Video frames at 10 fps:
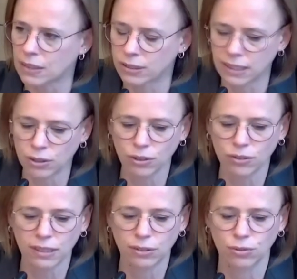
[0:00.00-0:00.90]
Donc cette
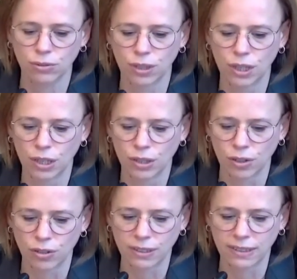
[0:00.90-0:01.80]
orientation
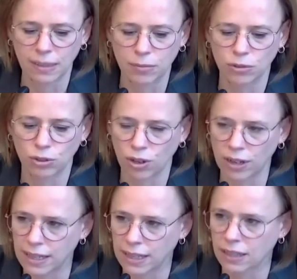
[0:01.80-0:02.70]
que le système
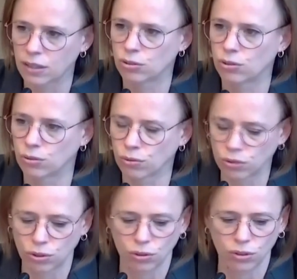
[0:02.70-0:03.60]
scolaire se
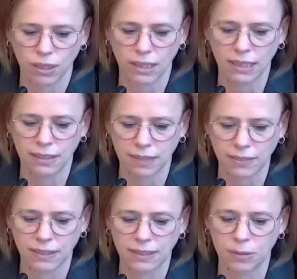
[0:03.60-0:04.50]
concentre et
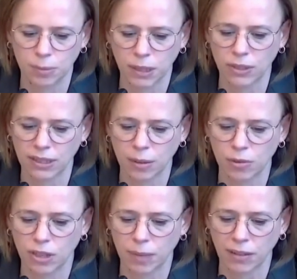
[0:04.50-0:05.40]
s'investisse
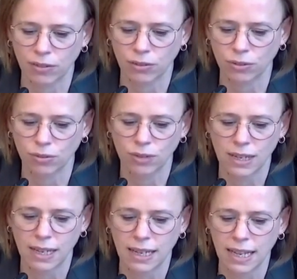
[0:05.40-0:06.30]
prioritairement dans la prévention
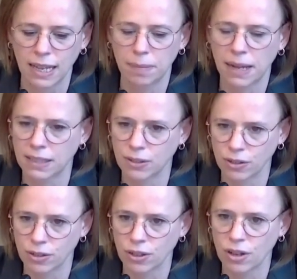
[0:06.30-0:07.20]
est par
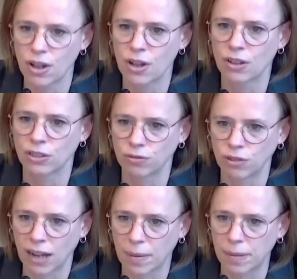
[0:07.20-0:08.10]
ailleurs je
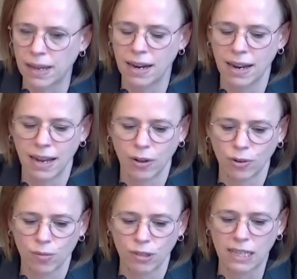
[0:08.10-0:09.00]
vous le rappelle, la
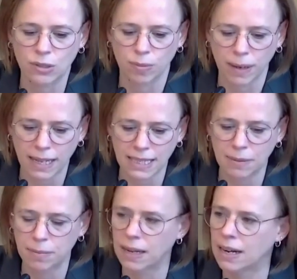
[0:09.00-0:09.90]
recommandation
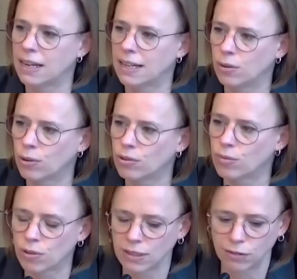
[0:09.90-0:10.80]
principale est
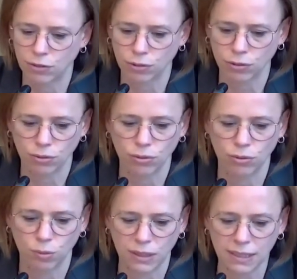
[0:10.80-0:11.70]
lourdement défendue
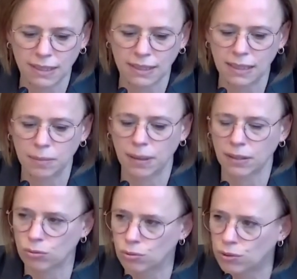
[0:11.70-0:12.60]
depuis des années
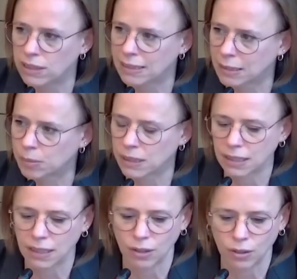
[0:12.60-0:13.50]
par tous les
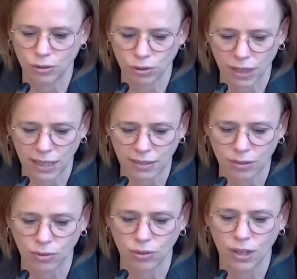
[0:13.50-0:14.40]
experts euh, sur la
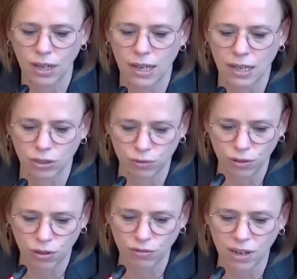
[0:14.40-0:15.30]
question. Je
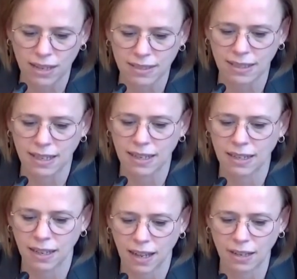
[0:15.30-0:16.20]
vous renvoie à cet
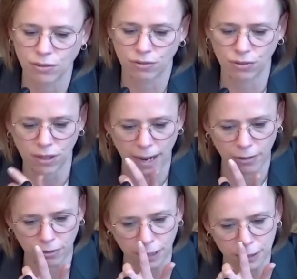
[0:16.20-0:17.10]
égard à nouveau
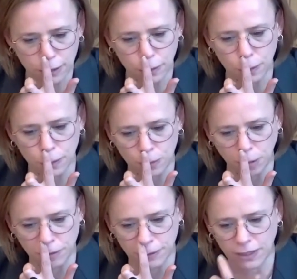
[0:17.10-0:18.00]
à l'ouvrage du
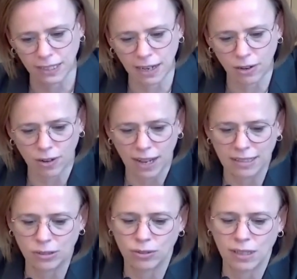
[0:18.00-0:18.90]
professeur Galland
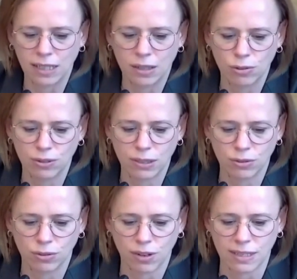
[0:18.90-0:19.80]
intitulé Lutter
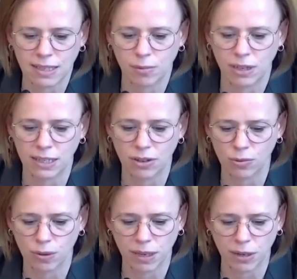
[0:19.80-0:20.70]
contre le harcèlement à
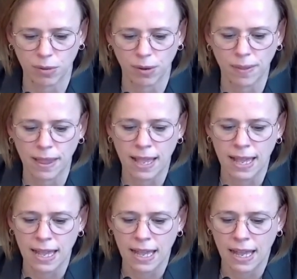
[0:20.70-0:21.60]
l'école, oui mais comment
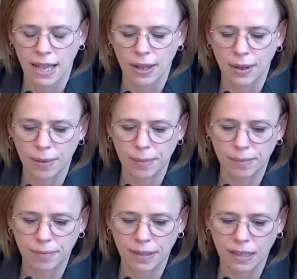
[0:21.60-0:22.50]

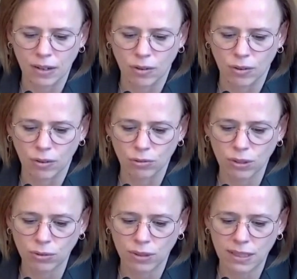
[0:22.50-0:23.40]
euh, on
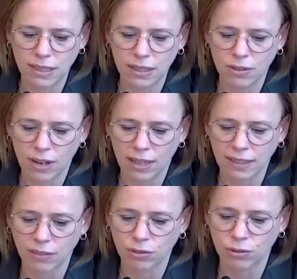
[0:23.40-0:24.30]
doit souligner que
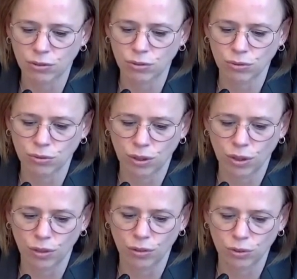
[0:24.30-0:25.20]
l'intervention
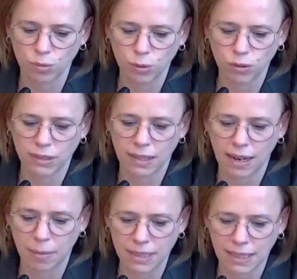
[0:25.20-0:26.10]
euh, suppose
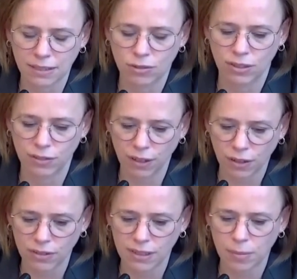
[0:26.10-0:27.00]
la maîtrise de
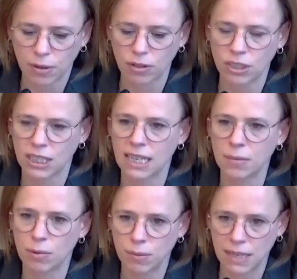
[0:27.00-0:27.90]
différentes approches
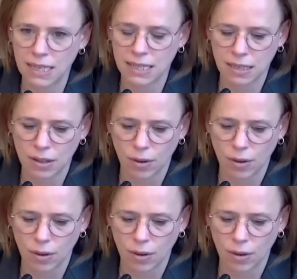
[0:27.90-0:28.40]
et mobilise